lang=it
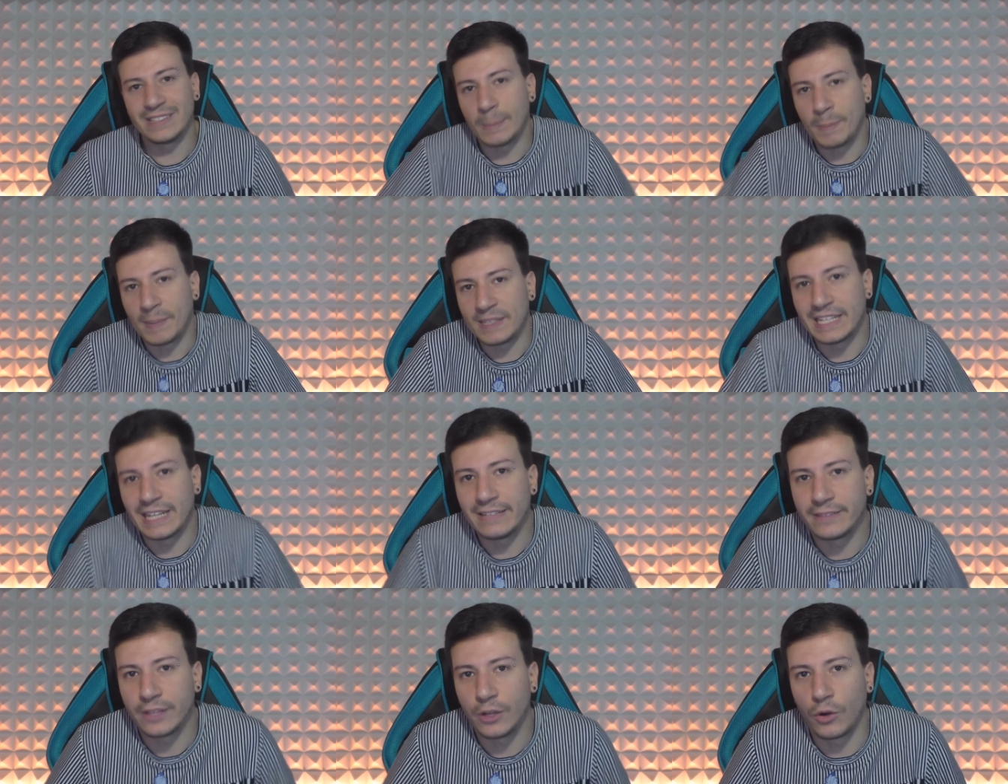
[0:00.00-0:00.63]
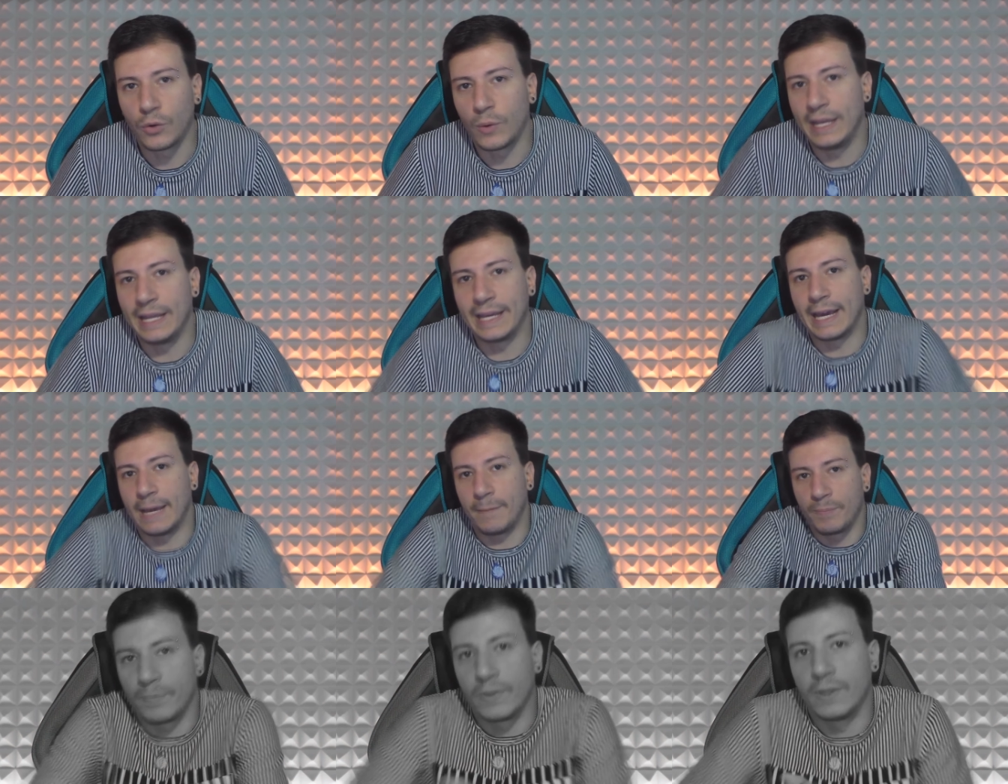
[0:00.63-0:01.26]
Avete presente, no? Quelli
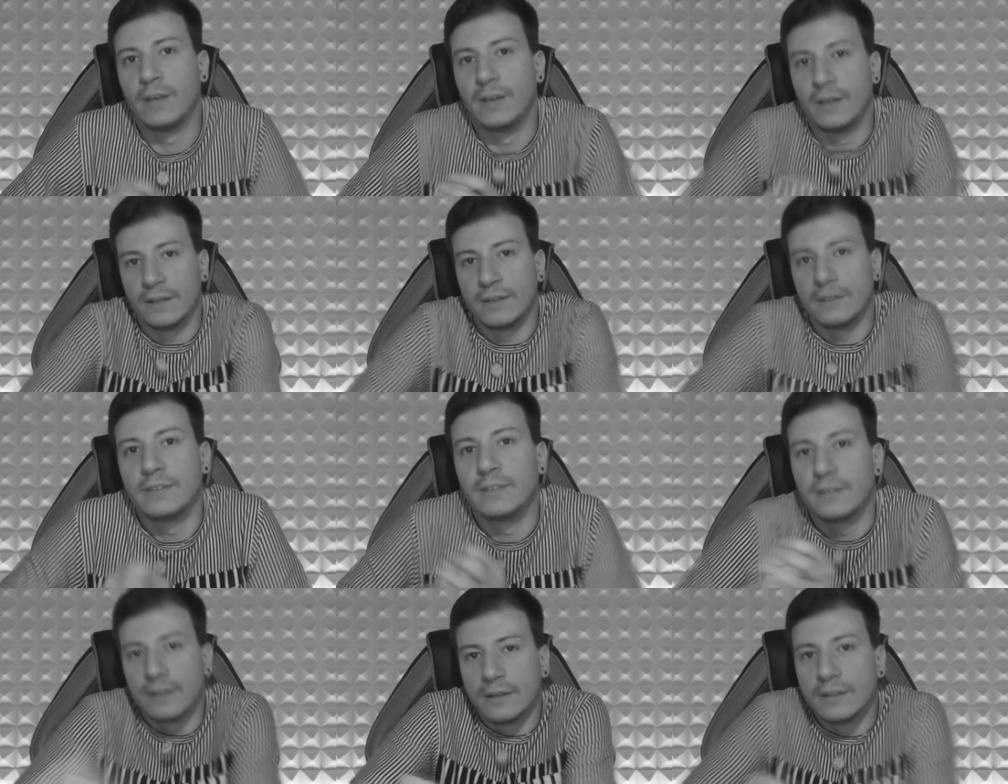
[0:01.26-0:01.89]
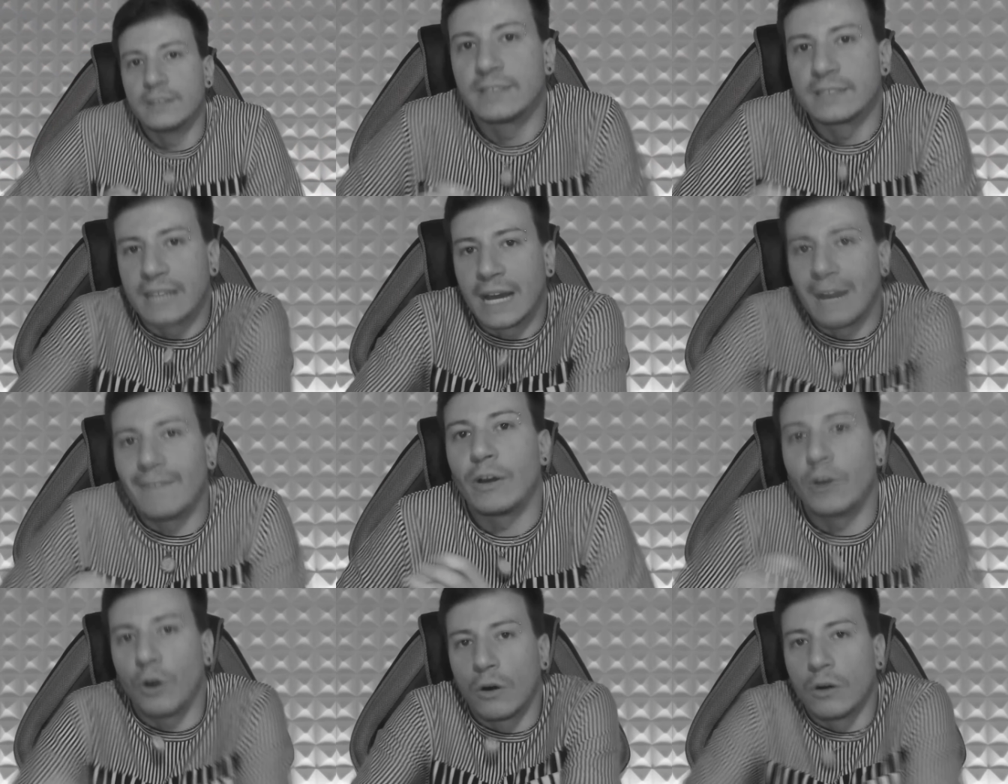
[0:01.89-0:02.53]
che
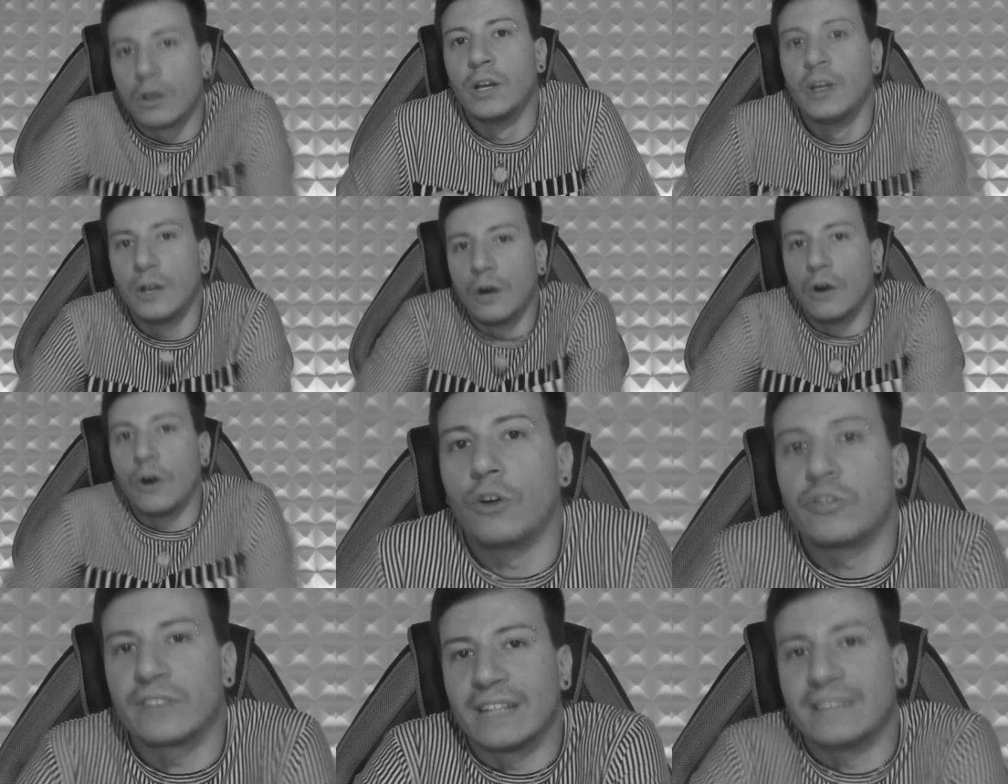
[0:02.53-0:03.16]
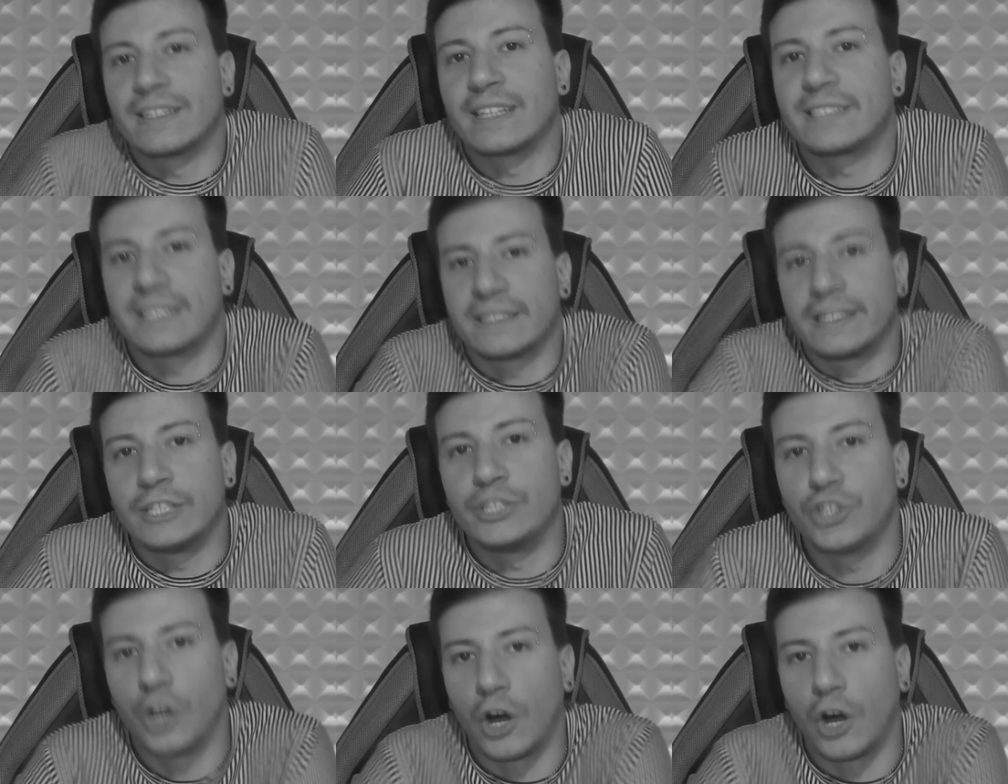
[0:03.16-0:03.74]
scavano 87